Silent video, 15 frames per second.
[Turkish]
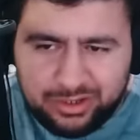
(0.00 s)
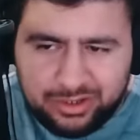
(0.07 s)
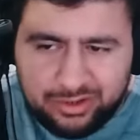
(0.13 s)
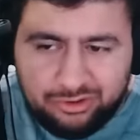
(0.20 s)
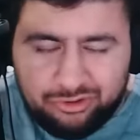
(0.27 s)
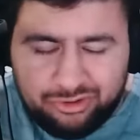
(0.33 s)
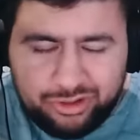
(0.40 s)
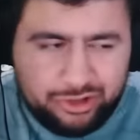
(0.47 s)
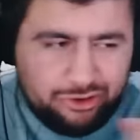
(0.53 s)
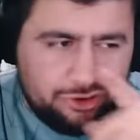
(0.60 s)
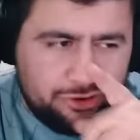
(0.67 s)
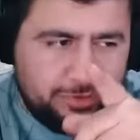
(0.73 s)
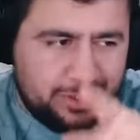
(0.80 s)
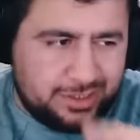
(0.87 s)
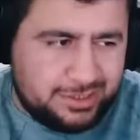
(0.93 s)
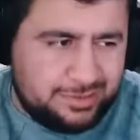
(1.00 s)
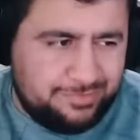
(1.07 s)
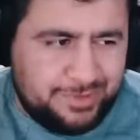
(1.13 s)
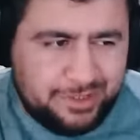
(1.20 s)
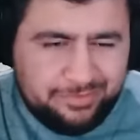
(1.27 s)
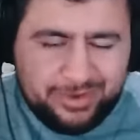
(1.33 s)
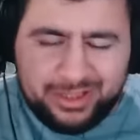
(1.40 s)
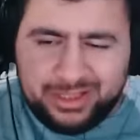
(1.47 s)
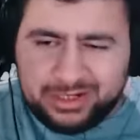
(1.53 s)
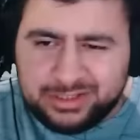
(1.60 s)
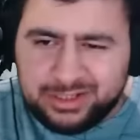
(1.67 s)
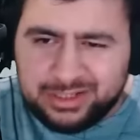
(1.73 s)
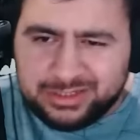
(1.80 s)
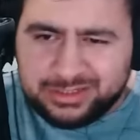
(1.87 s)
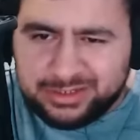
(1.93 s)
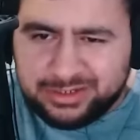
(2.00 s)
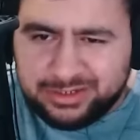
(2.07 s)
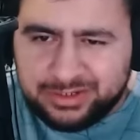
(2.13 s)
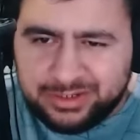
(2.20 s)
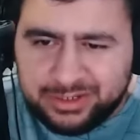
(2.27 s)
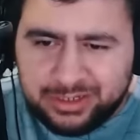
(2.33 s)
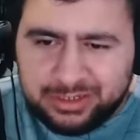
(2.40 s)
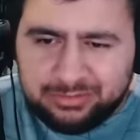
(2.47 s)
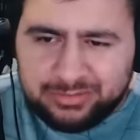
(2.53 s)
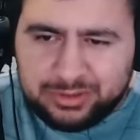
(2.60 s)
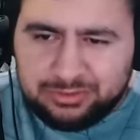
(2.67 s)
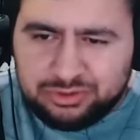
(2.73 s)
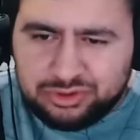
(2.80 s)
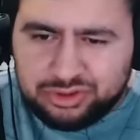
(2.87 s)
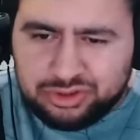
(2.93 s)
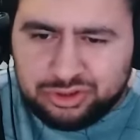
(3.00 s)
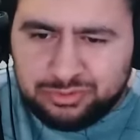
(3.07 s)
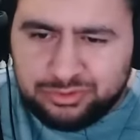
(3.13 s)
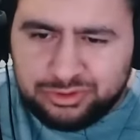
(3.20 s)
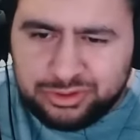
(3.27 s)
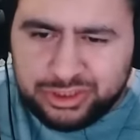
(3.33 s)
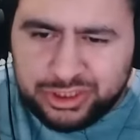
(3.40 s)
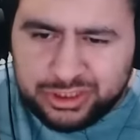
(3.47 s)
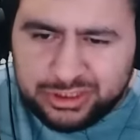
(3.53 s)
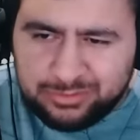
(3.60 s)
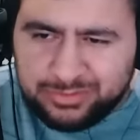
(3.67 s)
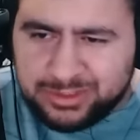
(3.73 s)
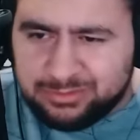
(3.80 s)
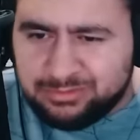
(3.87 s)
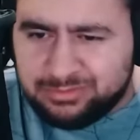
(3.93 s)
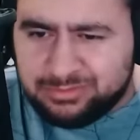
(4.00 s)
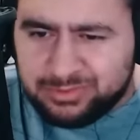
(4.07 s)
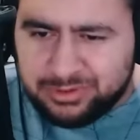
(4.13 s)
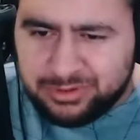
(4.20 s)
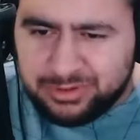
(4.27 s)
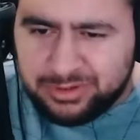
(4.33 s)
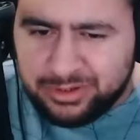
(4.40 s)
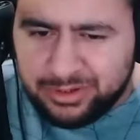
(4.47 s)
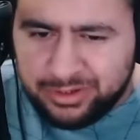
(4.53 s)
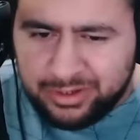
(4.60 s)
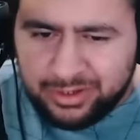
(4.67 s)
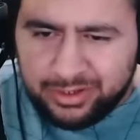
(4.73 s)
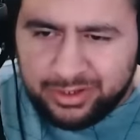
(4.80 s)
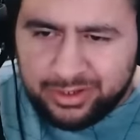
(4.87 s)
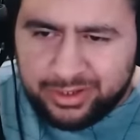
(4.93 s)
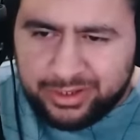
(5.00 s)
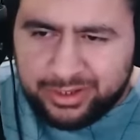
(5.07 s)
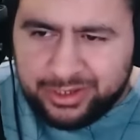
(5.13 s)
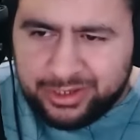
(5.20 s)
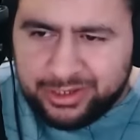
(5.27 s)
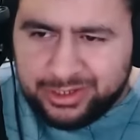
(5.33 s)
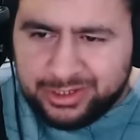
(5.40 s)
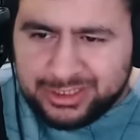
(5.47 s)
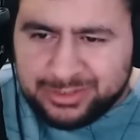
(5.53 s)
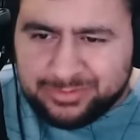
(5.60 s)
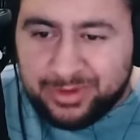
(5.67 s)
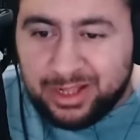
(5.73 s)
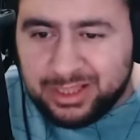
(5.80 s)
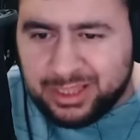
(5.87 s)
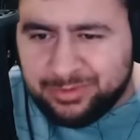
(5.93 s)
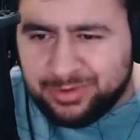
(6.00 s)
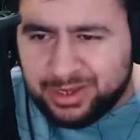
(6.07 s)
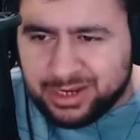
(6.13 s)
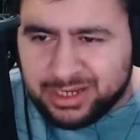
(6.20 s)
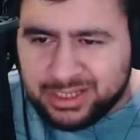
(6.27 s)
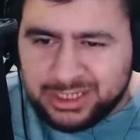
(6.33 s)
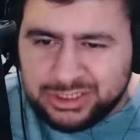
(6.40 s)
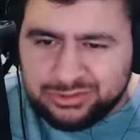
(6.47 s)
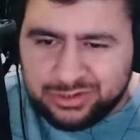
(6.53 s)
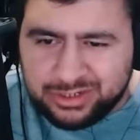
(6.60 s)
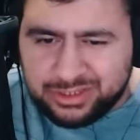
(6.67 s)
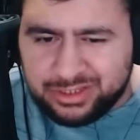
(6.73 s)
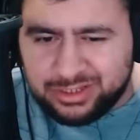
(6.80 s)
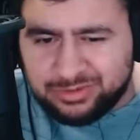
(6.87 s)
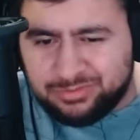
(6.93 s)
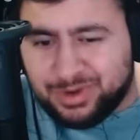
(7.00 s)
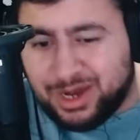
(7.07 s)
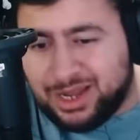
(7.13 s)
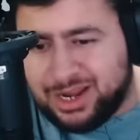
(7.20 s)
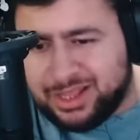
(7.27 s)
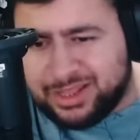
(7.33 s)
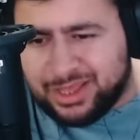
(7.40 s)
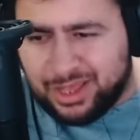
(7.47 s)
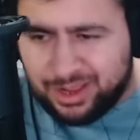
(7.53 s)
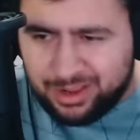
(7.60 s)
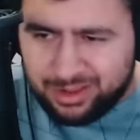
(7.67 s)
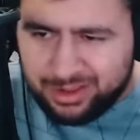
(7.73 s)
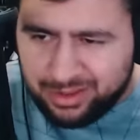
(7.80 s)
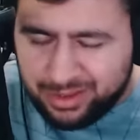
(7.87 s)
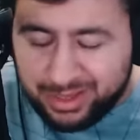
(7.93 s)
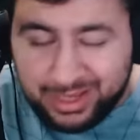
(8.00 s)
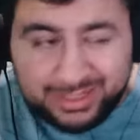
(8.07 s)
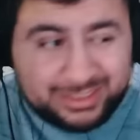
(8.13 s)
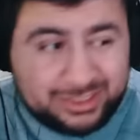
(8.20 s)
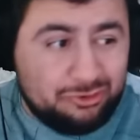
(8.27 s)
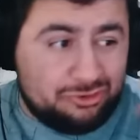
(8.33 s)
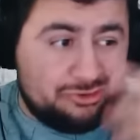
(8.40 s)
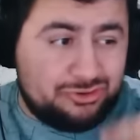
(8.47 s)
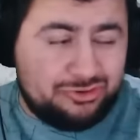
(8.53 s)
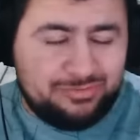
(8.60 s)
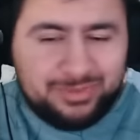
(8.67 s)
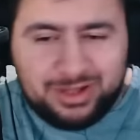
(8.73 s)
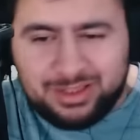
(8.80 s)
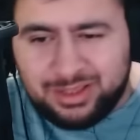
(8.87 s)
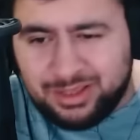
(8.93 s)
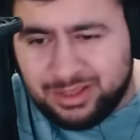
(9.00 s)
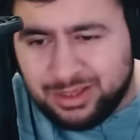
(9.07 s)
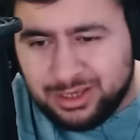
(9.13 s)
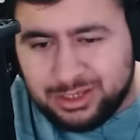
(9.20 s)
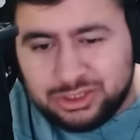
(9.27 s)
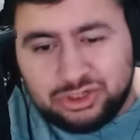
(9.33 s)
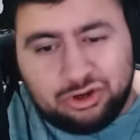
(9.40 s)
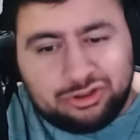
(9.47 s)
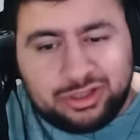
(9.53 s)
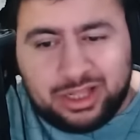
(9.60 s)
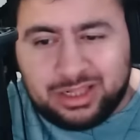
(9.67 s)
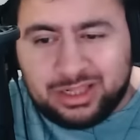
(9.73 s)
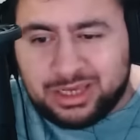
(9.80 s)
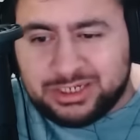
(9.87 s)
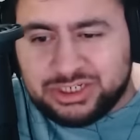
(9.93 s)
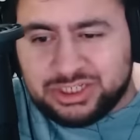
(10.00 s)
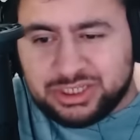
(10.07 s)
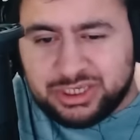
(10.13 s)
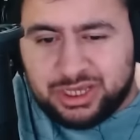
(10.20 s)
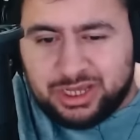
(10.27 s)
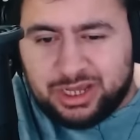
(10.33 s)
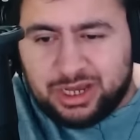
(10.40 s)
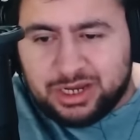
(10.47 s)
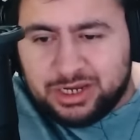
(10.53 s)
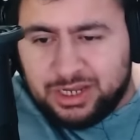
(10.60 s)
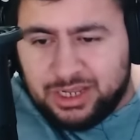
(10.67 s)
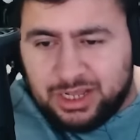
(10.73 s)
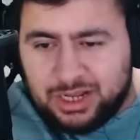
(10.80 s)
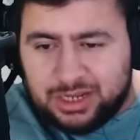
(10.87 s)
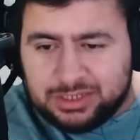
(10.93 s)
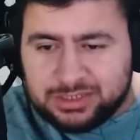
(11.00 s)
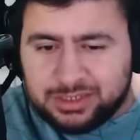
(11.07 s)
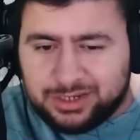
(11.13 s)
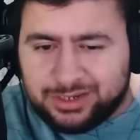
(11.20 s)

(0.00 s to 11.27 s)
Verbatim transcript: Öneriyorum herkese. Bilmeyenler dinlesin. Bizim çocukluğumuzun şarkısı. Bizim ee, İsmail diye bir arkadaş vardı mahallede. Eski oturduğum mahallede. Çok dalga geçtik ya. Hakkını helal etsin.